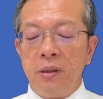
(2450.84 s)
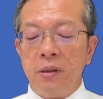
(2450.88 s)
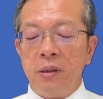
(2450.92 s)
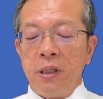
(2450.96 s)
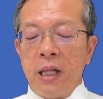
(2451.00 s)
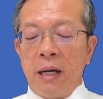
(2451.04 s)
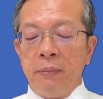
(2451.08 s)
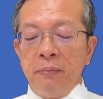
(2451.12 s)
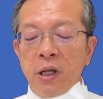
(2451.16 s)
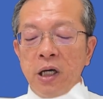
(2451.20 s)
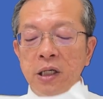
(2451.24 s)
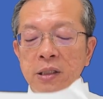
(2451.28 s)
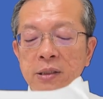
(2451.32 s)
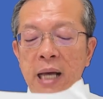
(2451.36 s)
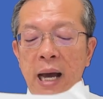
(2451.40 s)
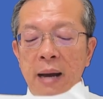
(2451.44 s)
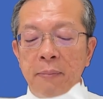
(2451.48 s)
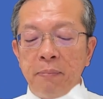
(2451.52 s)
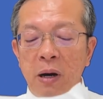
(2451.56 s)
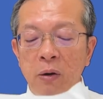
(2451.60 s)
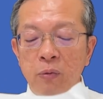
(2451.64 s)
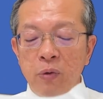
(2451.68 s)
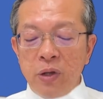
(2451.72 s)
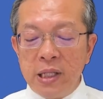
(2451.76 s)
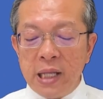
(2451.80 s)
ดำเนินตามพ
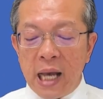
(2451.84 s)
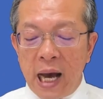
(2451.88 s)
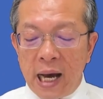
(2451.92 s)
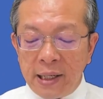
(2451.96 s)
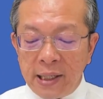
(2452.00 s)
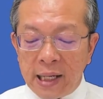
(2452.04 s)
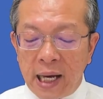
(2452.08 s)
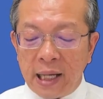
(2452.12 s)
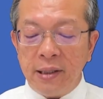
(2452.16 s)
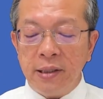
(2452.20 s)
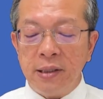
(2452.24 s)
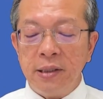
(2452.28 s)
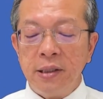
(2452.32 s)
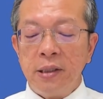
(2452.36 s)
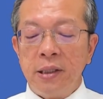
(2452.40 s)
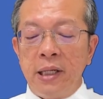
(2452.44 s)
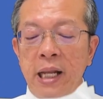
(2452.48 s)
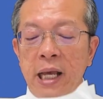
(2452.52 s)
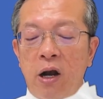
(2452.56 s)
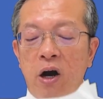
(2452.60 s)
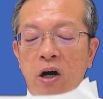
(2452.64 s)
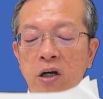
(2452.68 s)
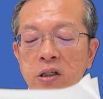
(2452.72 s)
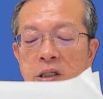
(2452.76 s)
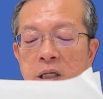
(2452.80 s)
ระวิญญาณนั้น ใน
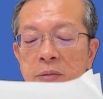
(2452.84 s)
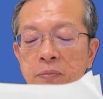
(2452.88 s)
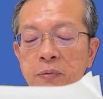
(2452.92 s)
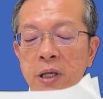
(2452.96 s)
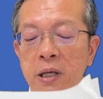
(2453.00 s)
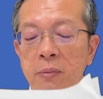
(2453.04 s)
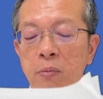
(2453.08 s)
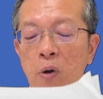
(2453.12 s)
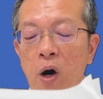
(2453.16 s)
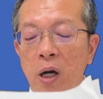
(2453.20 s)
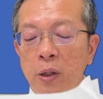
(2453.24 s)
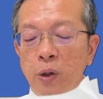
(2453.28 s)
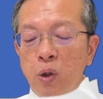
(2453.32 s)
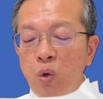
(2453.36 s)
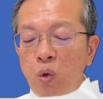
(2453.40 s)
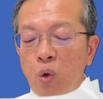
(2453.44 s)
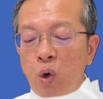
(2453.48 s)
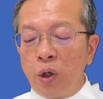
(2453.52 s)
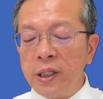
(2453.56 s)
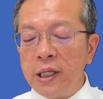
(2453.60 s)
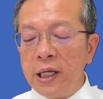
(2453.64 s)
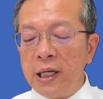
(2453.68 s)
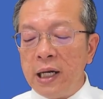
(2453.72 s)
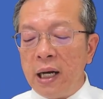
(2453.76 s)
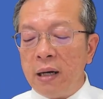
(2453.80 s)
ข้อ 14 บอกว่าทุกคน
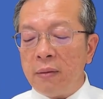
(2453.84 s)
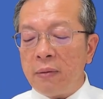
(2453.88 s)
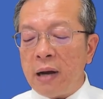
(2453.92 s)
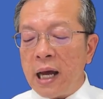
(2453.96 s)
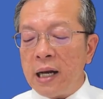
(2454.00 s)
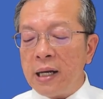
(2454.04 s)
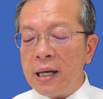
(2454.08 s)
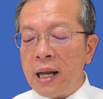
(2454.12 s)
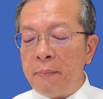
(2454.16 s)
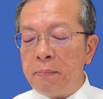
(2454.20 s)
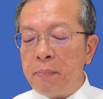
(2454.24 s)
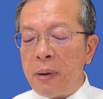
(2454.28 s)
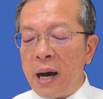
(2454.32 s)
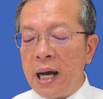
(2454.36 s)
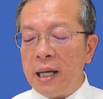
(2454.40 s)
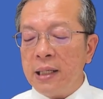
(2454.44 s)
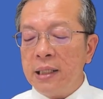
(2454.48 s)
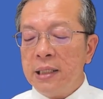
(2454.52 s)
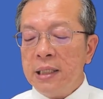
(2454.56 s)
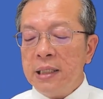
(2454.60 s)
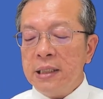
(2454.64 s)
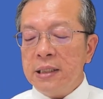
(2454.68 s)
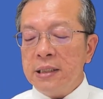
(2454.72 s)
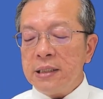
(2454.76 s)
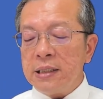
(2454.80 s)
ได้รับการนำพา
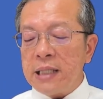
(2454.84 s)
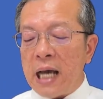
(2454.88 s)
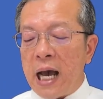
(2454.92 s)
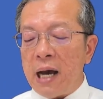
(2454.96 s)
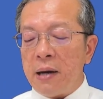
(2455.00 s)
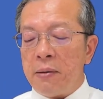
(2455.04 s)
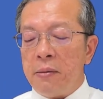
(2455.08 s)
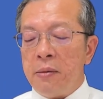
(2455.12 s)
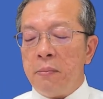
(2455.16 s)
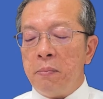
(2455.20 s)
จาก